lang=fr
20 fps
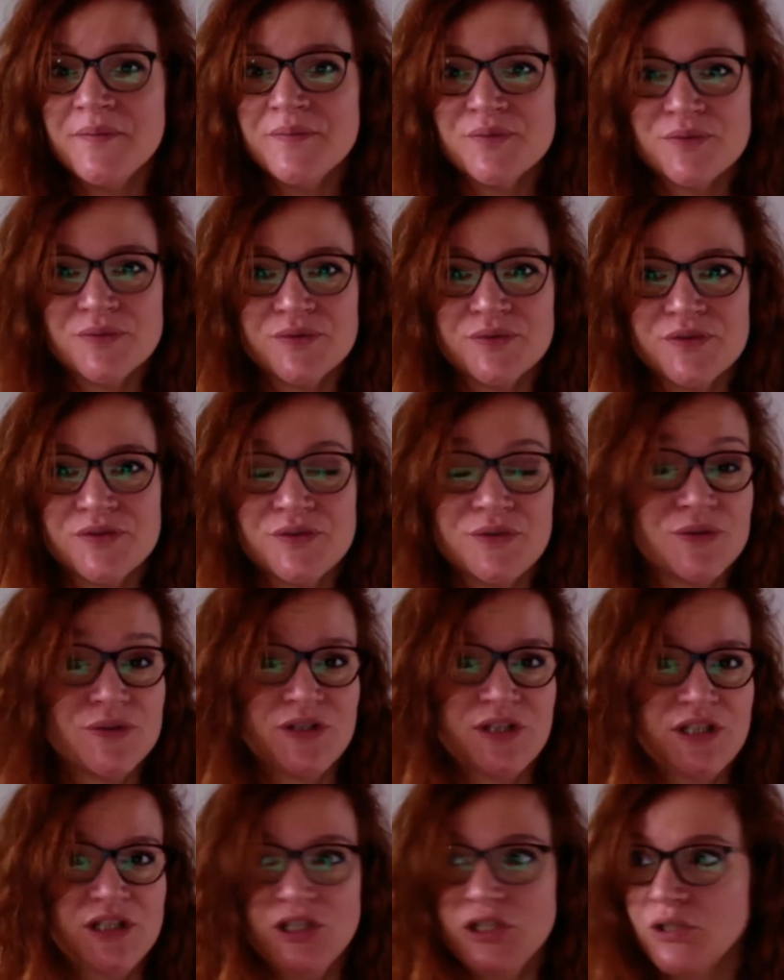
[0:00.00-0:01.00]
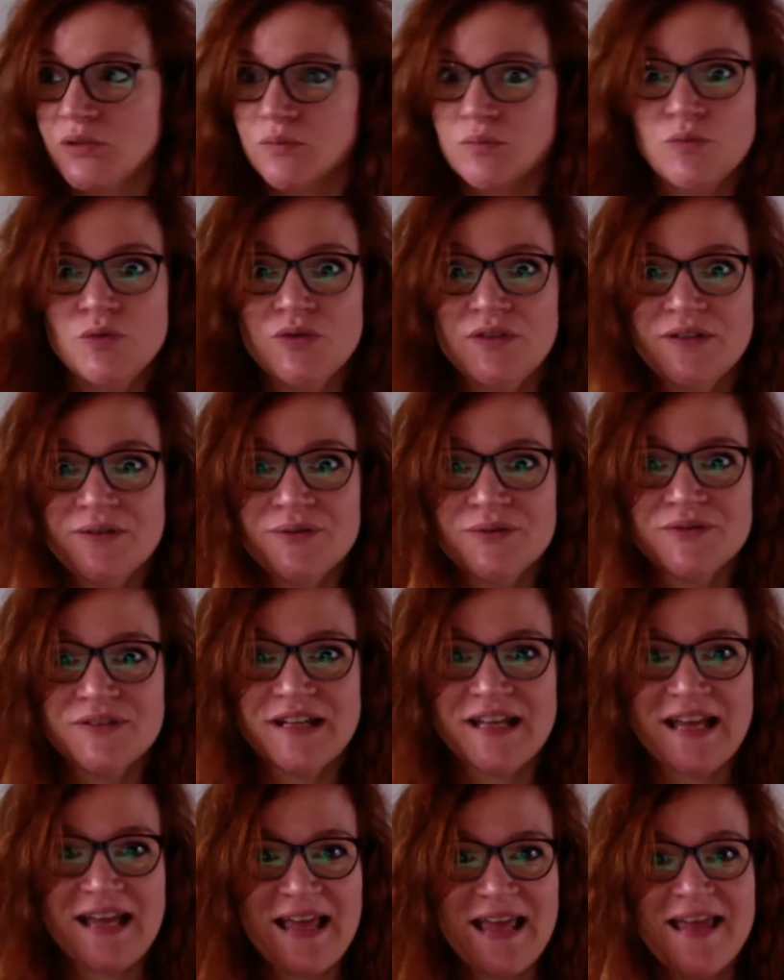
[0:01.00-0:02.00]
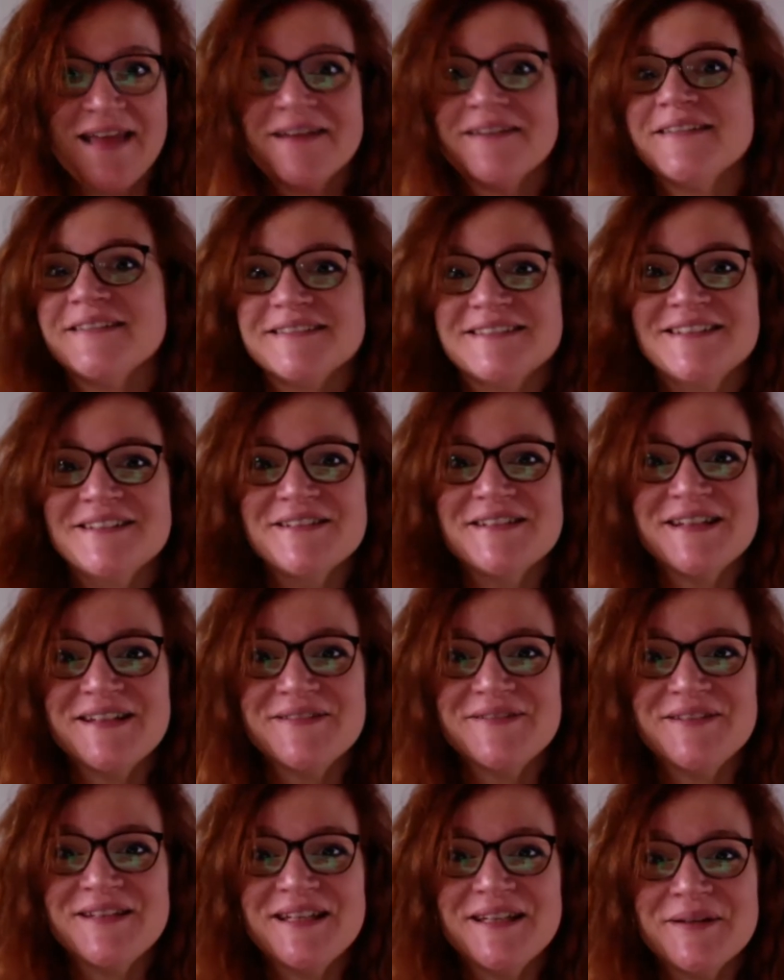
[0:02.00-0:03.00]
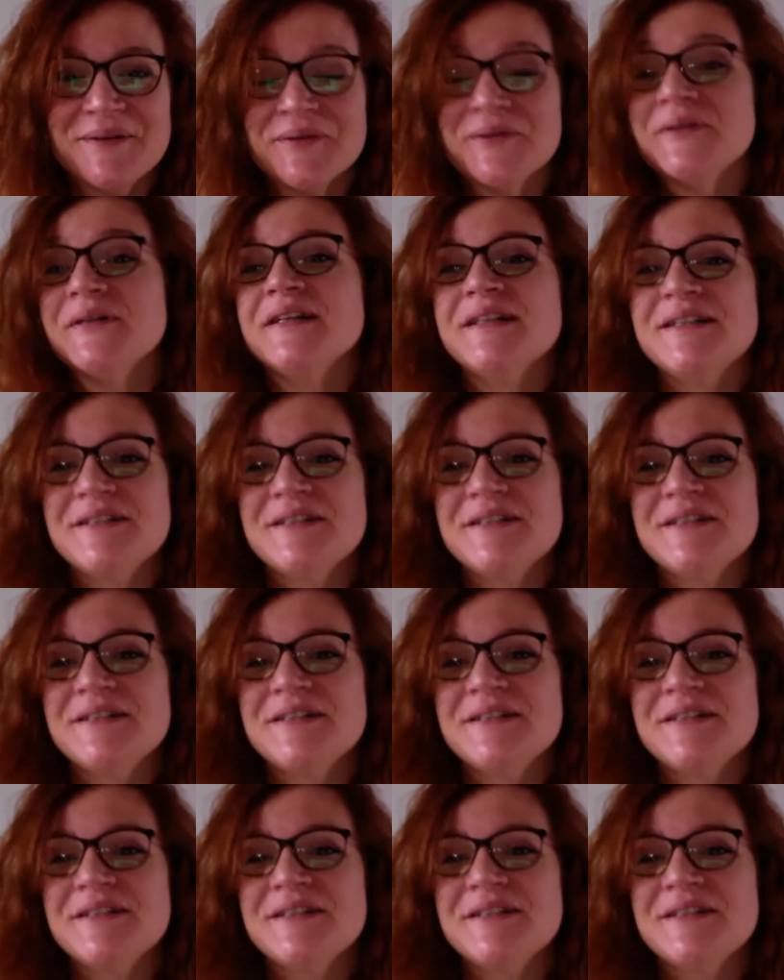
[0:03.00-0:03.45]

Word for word: Pour ceux qui me découvriraient dans cette vidéo,